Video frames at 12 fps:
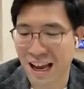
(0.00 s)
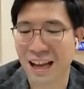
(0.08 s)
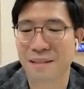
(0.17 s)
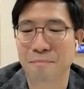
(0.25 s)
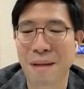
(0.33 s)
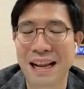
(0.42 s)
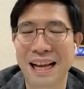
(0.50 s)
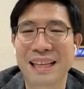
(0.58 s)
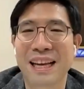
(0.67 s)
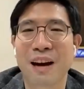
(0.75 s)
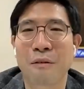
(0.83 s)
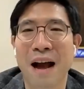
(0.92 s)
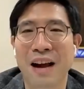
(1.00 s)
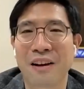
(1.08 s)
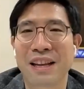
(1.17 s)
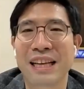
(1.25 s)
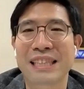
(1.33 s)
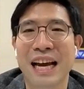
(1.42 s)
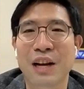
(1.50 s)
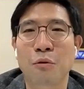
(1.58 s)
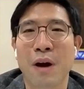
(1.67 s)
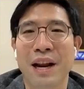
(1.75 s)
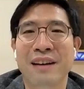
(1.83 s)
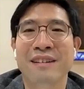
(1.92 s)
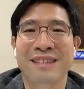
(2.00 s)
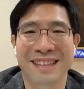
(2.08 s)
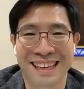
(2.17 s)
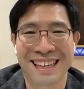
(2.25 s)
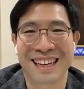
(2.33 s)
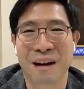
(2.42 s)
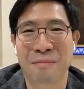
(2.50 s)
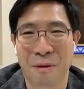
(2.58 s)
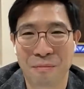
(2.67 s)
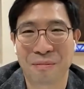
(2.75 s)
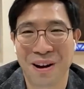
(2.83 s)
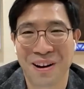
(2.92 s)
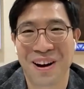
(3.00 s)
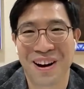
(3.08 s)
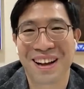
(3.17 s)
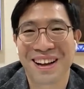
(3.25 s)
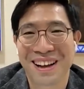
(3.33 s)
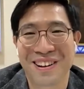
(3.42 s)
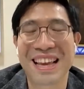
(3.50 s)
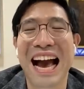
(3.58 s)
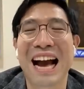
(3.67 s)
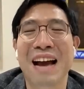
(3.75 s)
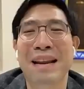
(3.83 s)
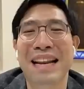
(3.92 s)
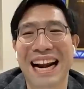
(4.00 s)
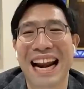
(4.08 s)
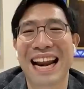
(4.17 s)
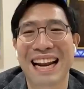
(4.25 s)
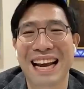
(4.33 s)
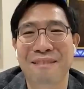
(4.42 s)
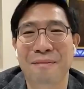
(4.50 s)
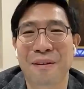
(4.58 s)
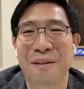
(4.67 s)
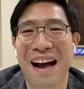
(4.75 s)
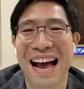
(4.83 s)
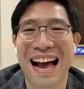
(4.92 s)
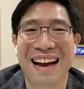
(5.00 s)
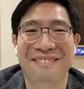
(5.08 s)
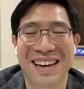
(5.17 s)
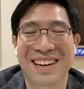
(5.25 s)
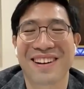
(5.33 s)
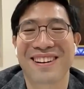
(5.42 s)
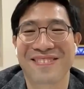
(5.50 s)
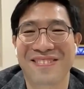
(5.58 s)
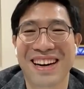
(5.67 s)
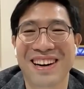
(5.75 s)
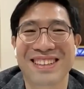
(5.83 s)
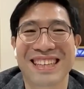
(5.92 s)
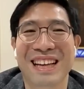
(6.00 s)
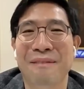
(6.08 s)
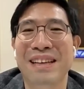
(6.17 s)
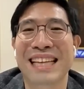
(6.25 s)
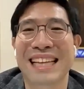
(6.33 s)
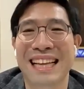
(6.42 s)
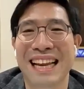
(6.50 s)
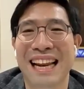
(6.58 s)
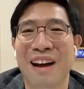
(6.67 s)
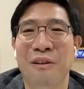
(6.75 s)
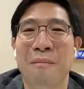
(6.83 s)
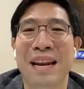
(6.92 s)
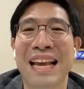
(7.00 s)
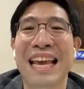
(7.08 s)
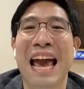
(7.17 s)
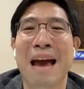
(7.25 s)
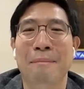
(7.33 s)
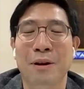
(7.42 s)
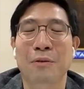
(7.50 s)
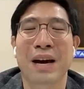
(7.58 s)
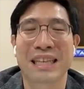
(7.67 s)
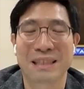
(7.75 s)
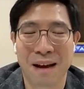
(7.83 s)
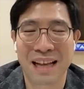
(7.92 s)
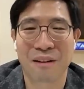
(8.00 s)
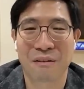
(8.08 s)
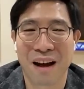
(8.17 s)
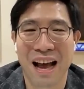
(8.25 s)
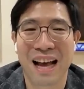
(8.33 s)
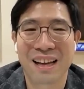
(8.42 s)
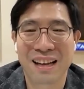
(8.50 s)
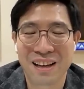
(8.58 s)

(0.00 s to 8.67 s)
ถ้าเป็นอย่างที่เขาว่าก็ดีใจด้วยนะครับผมก็ก็ก็อยากให้เป็นอย่างนั้นนะเพราะว่ามันก็มันก็จะทำให้เศรษฐกิจเราก็ไม่ได้แย่ไปด้วยใช่ไหมแต่ว่า